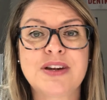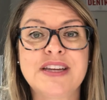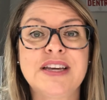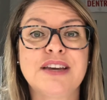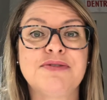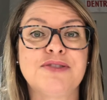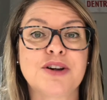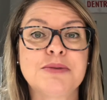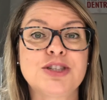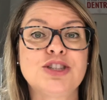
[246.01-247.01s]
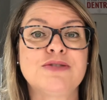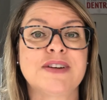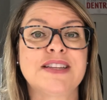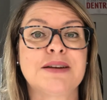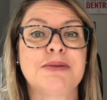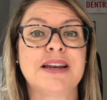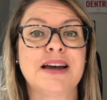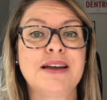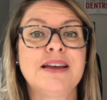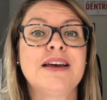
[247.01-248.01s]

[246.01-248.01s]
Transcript: e de que forma a gente vai trabalhar